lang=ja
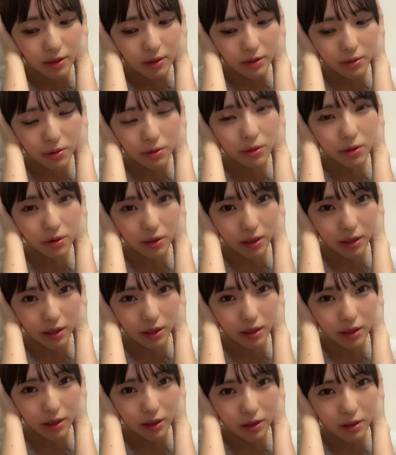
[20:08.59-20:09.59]
その
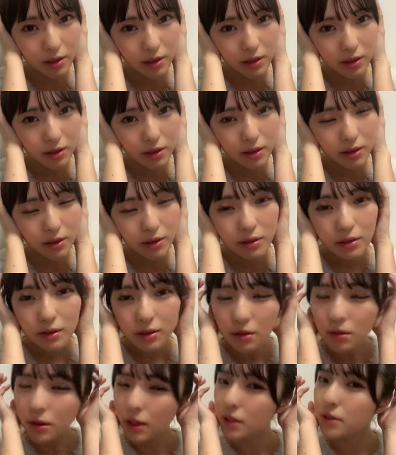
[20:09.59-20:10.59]
時
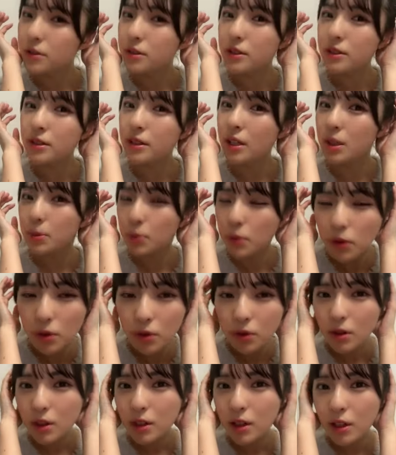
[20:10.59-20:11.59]
の NGT
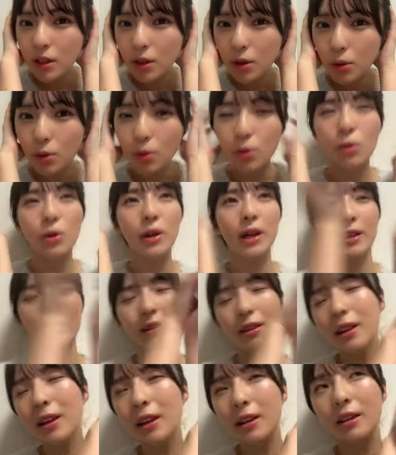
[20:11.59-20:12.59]
もこうやっ
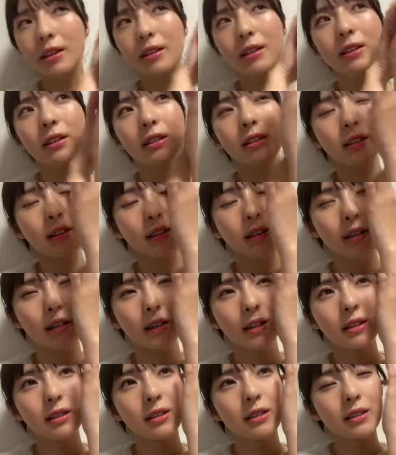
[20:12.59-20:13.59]
てなん
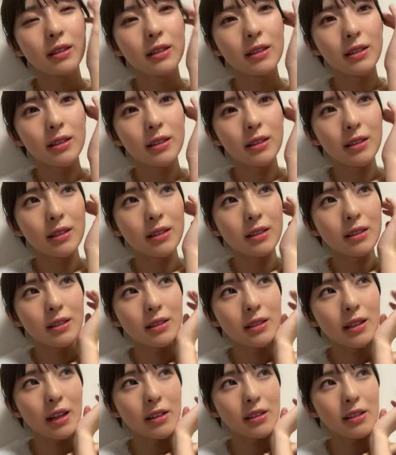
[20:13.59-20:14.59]
か
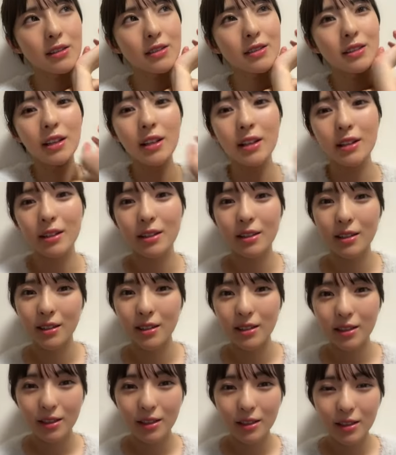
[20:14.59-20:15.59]
大切に
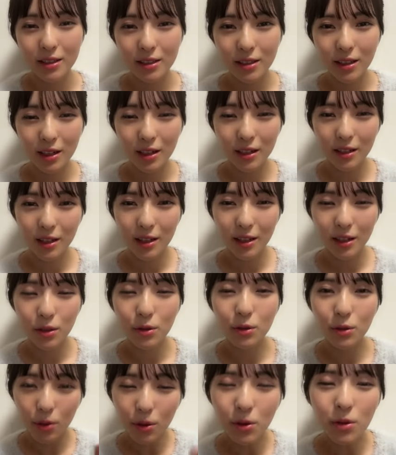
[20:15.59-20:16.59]
されてい
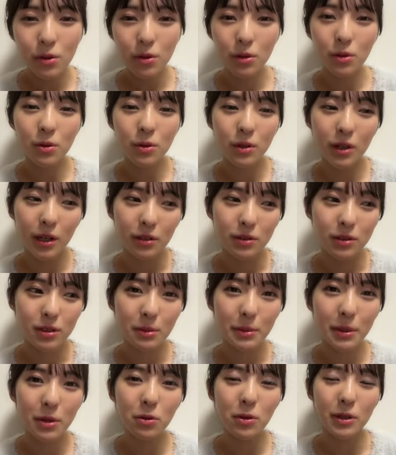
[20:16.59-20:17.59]
るのを今回の
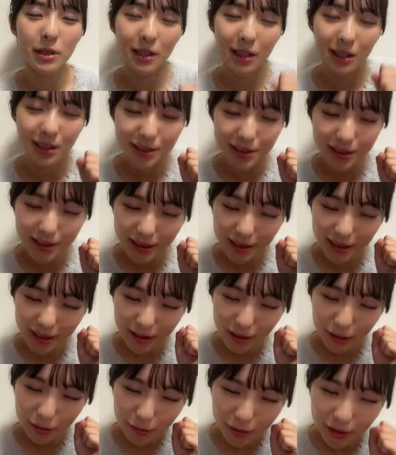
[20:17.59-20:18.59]
サマー公演で感じられ
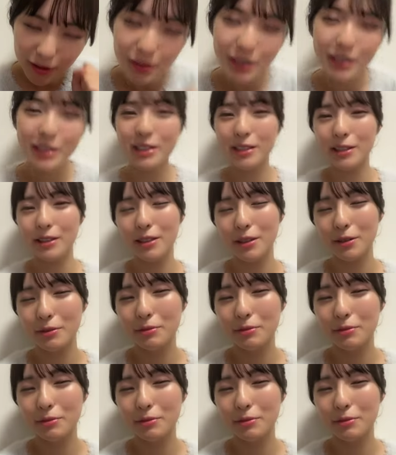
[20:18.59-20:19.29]
たのが嬉しかった。